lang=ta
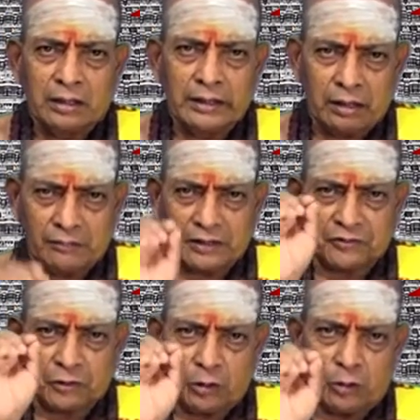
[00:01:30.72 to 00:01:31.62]

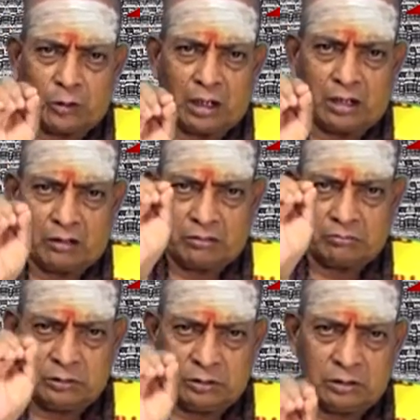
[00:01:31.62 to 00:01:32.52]
இருபத்தி ஓரு
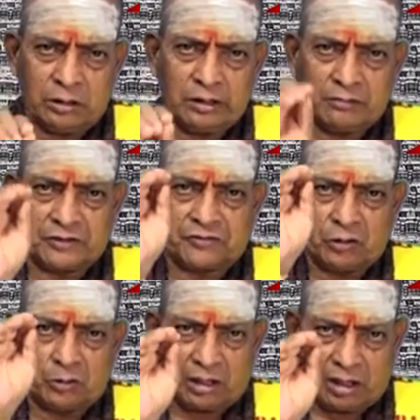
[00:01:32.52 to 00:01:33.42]
அருகம்புள்ளு இருபத்தி
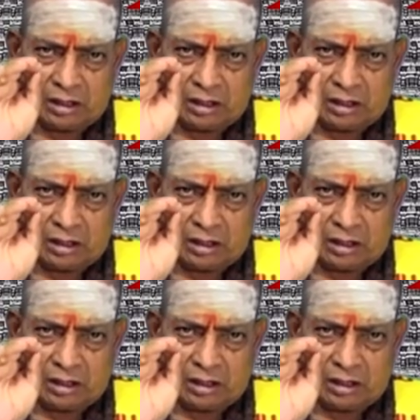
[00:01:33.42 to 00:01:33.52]
ஓரு